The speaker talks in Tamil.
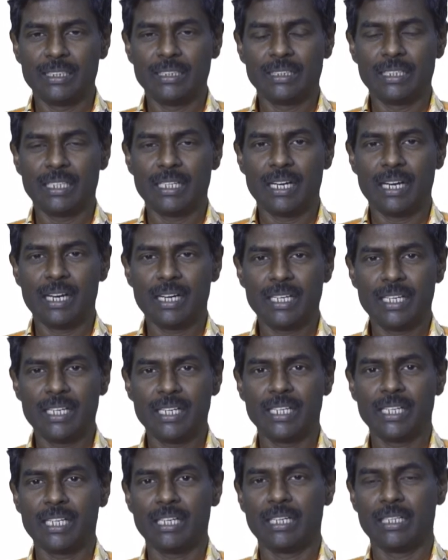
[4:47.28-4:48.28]
இந்த
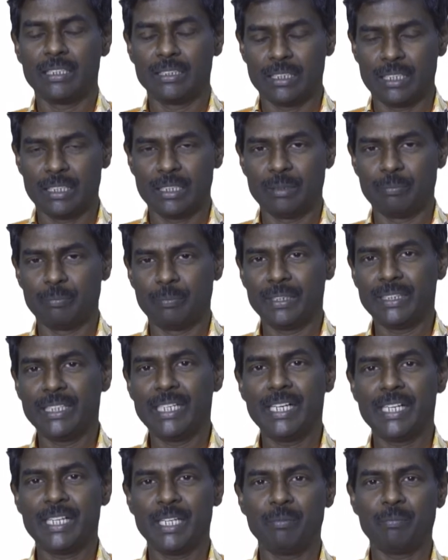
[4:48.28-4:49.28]
ஆறையை நீங்கள் அந்த
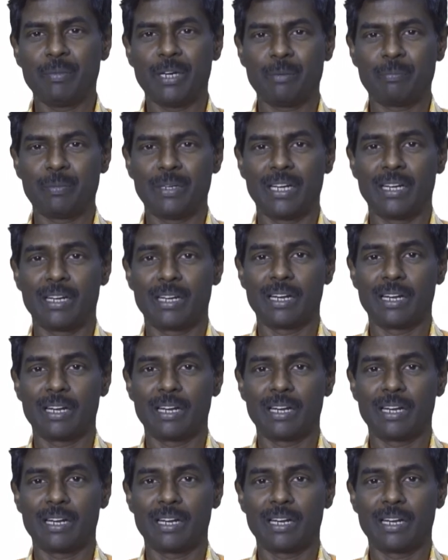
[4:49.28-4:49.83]
பதினெட்டையும் பார்த்தீர்கள்